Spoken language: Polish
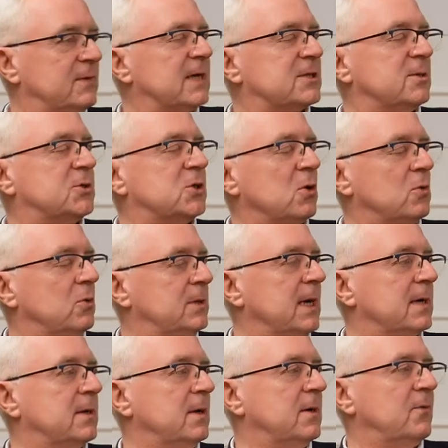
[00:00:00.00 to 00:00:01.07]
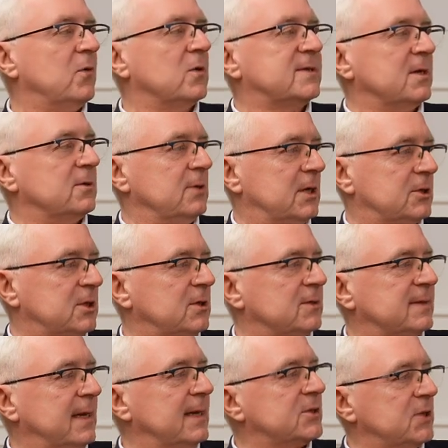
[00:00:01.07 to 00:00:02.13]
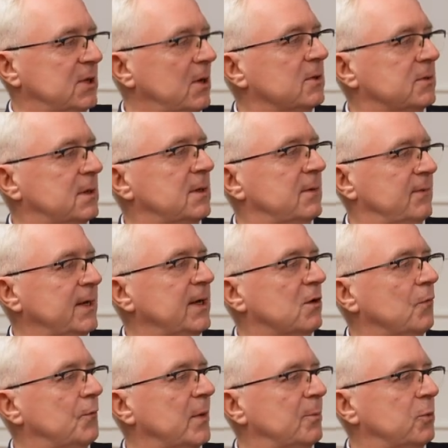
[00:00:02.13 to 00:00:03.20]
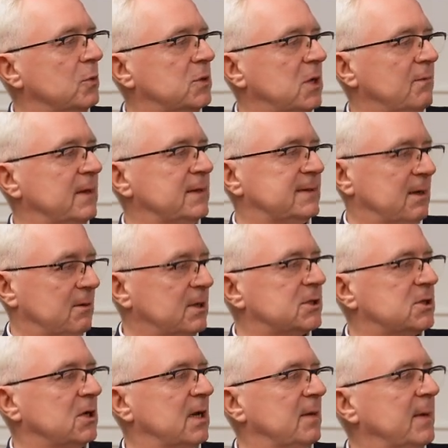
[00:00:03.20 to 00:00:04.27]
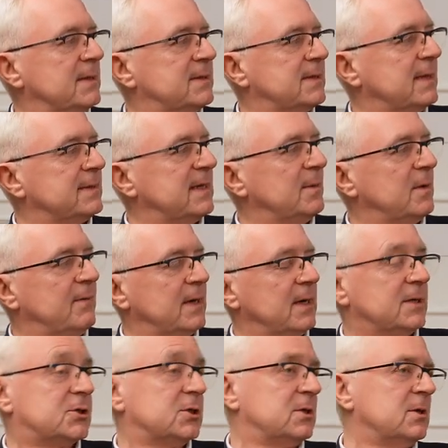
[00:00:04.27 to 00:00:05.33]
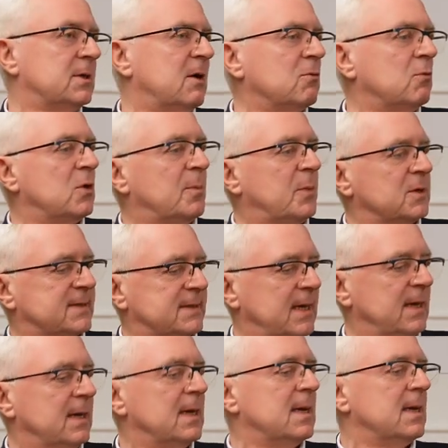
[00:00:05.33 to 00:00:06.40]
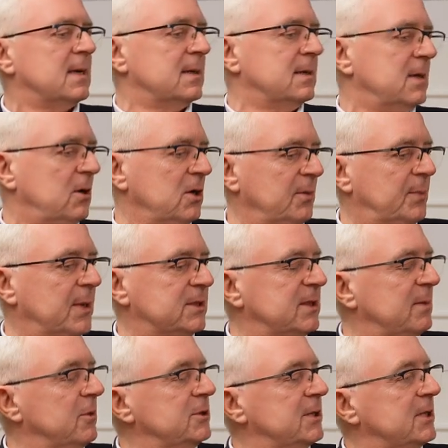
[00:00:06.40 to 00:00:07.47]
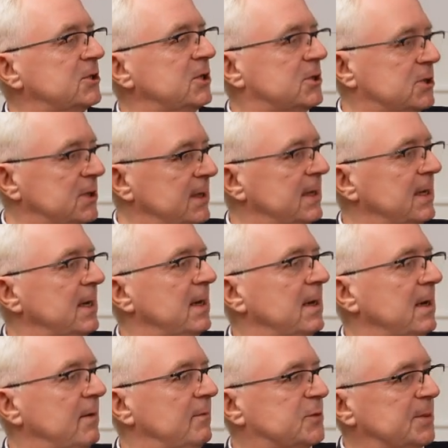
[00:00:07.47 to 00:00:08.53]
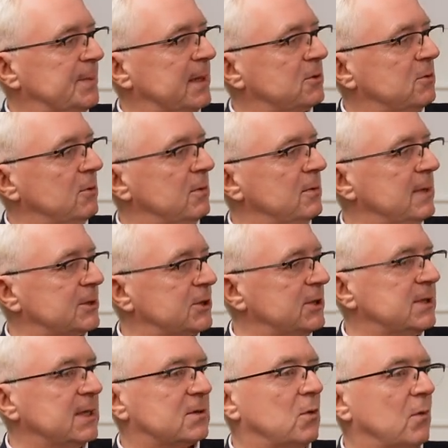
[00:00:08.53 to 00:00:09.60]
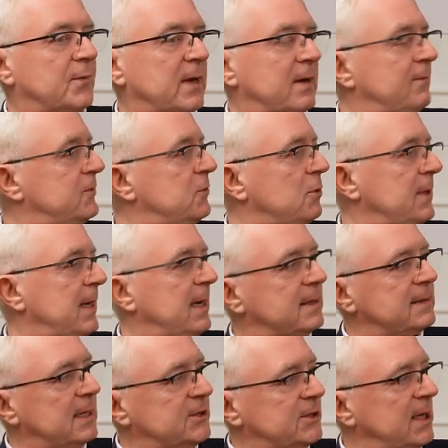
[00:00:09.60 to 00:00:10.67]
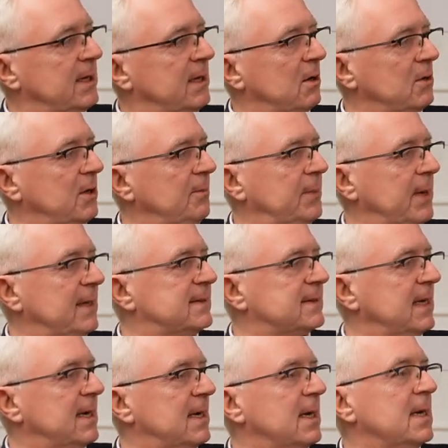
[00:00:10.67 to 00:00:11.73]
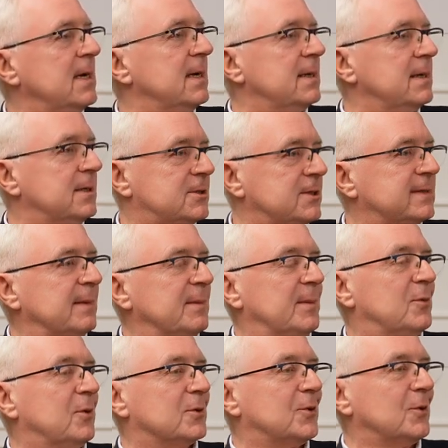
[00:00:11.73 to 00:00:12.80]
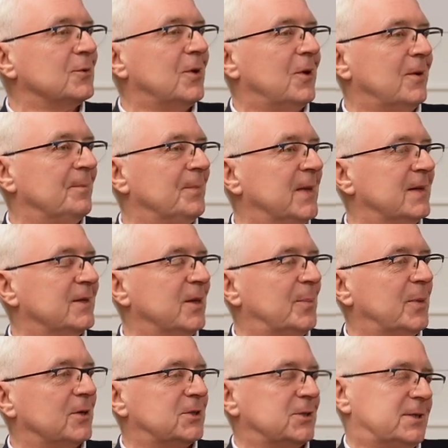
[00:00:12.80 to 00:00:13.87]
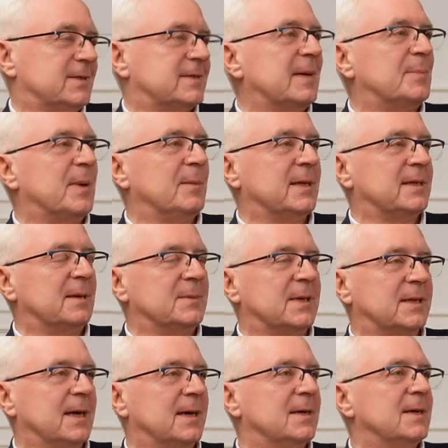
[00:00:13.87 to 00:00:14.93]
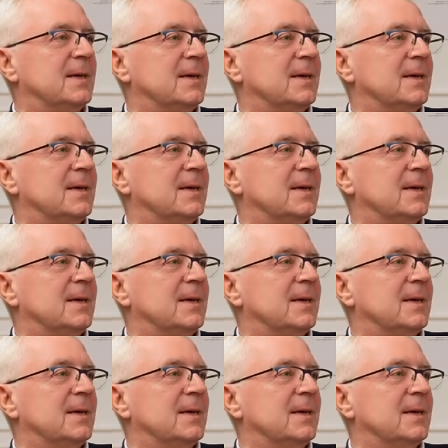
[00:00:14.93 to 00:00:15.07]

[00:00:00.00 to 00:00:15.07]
dalszym ciągu tak funkcjonuje, że to zależy od wyników punktowych za określone miejsca zajmowane, czy to na ogólnopolskiej olimpiadzie młodzieży, czy w przypadku naszej siatkówki w turniejach nadziei olimpijskich. Czasami było trudno doprosić się, sam pamiętam takie,